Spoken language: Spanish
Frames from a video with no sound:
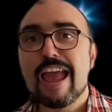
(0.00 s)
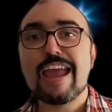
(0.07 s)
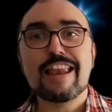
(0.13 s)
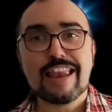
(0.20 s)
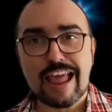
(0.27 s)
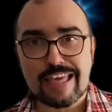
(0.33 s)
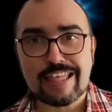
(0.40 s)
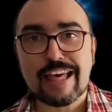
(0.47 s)

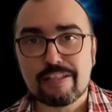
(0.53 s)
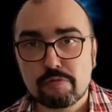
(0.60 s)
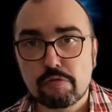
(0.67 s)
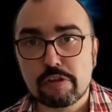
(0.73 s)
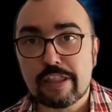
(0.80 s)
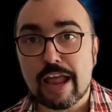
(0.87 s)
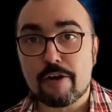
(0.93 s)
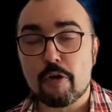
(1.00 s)
en la edad
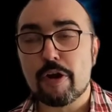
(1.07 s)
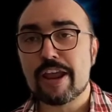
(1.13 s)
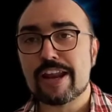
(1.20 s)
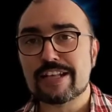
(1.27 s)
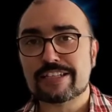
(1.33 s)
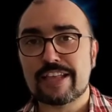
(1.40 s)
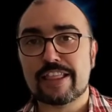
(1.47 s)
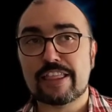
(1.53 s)
adulta, ¿no?
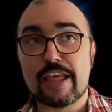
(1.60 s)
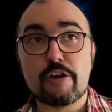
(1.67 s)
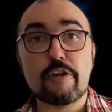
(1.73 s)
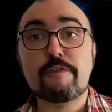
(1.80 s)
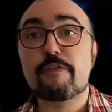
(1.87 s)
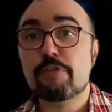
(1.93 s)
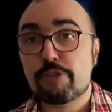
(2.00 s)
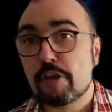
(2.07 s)
En esencia, ¿no?
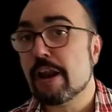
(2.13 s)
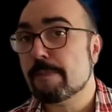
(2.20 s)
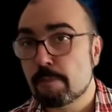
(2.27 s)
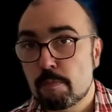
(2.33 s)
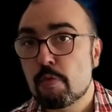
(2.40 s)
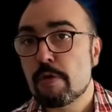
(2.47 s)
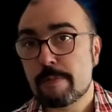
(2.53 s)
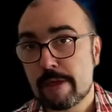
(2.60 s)
Y funciona
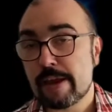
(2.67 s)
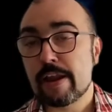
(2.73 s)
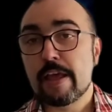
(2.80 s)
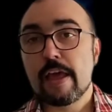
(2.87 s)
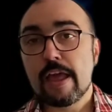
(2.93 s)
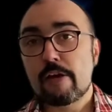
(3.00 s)
muy bien.